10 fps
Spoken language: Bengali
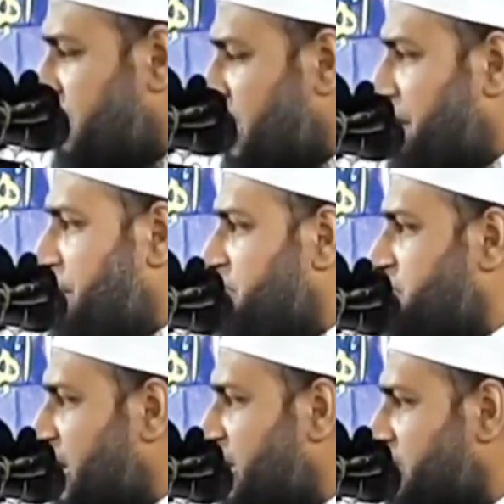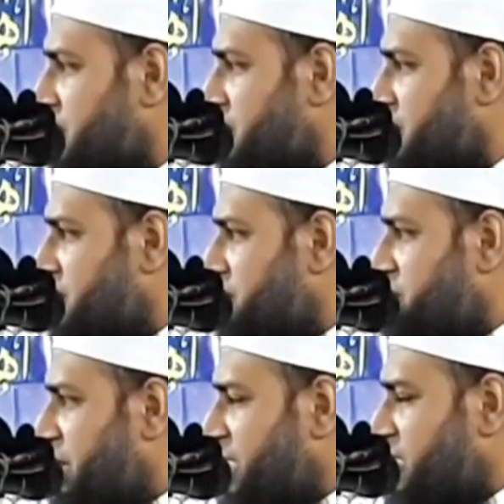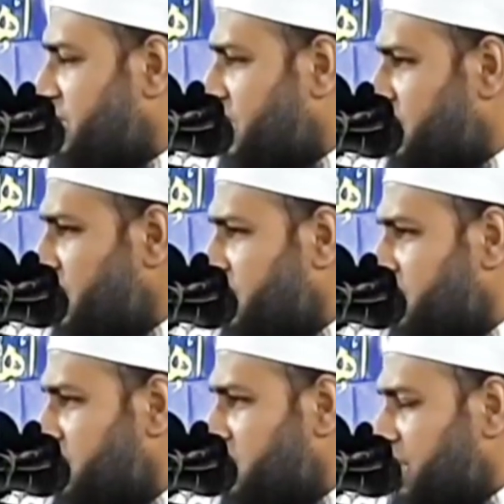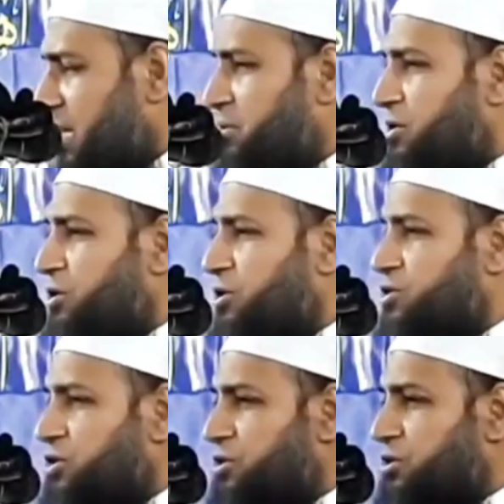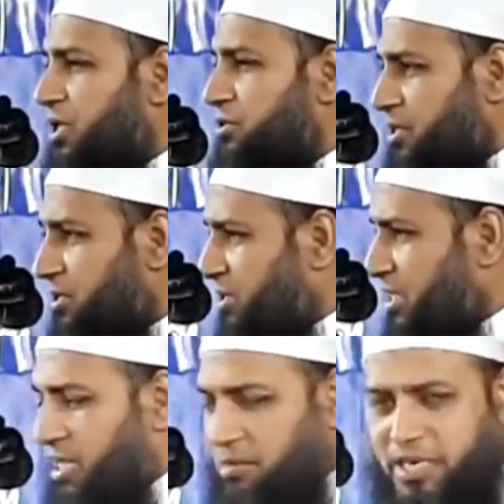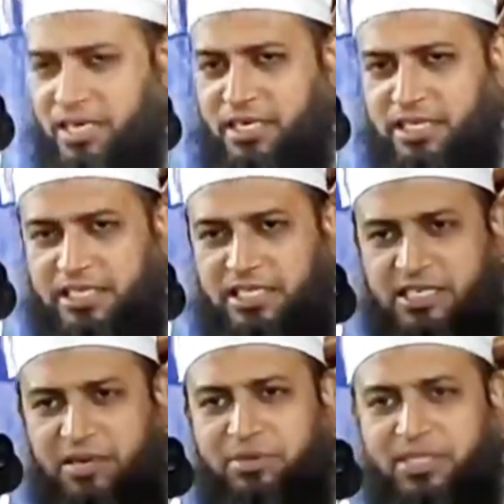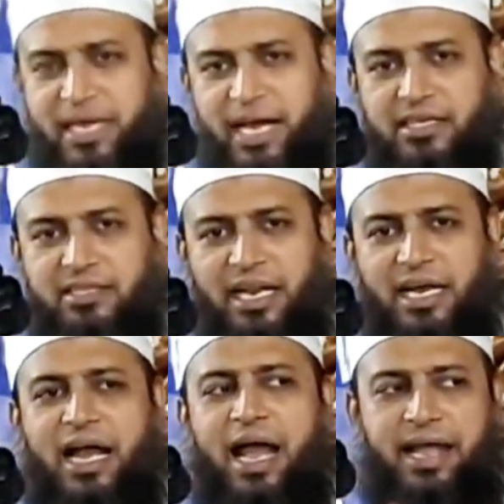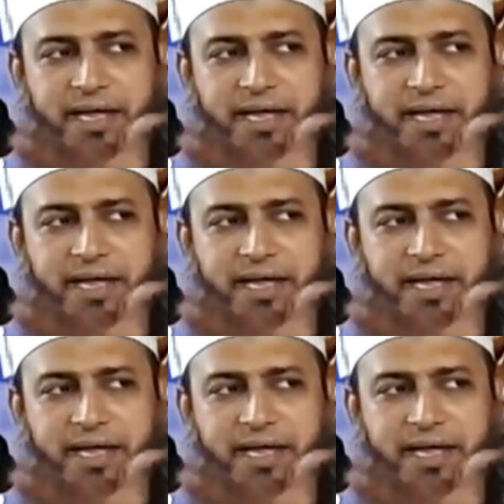খাবার চায় বাড়ির গিন্নি এবং লোকজন দৌড়াদৌড়ি করে খাবার এনে তাদের সামনে দেয় তারা খায়